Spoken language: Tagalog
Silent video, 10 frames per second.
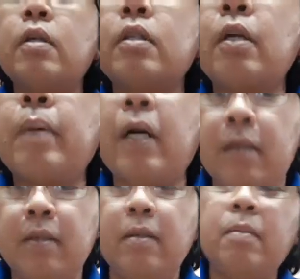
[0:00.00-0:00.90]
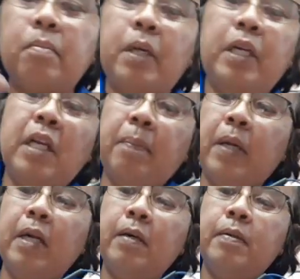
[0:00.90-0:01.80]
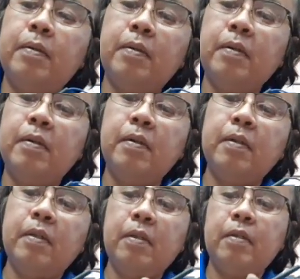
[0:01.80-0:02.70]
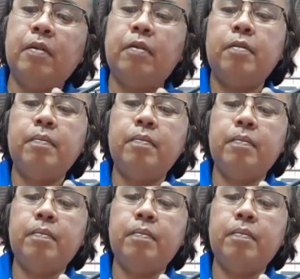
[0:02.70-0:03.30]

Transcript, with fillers: isa na ba? mahina pala okay.